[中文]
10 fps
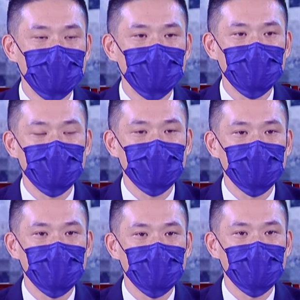明镜
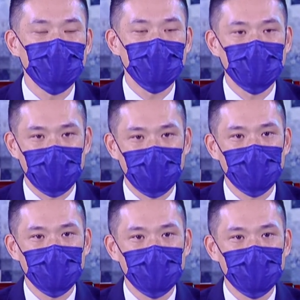亦非台，
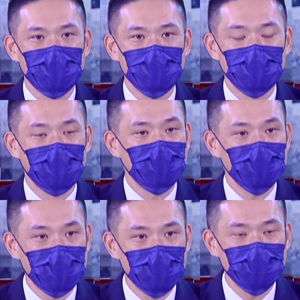本来
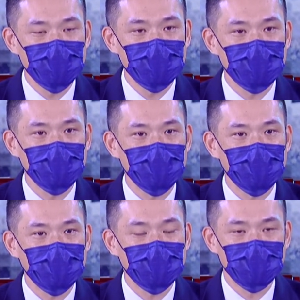无一物，
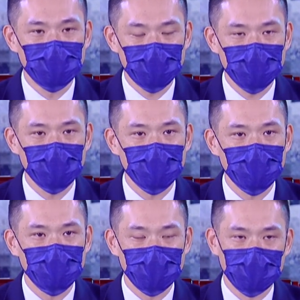何处
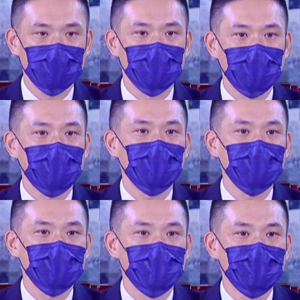惹尘埃？
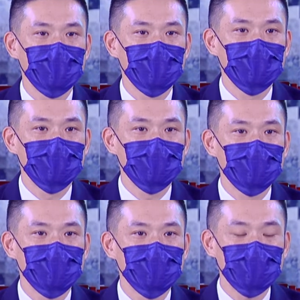
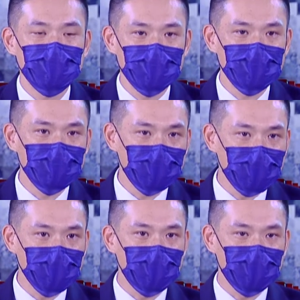这是一个修
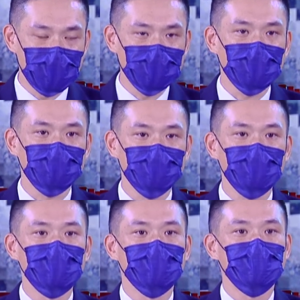般到非常
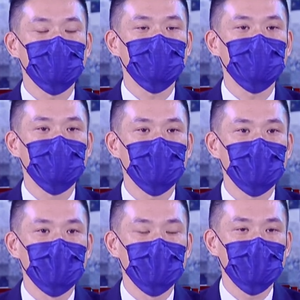深的一个境界，
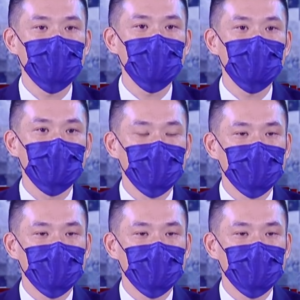因为。